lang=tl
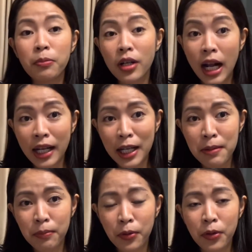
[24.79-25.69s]
Boracay
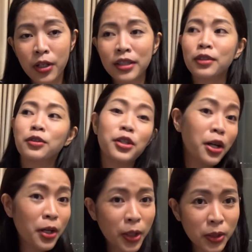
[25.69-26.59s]
Port to
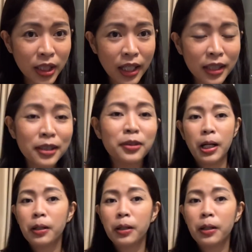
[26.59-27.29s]
your hotel,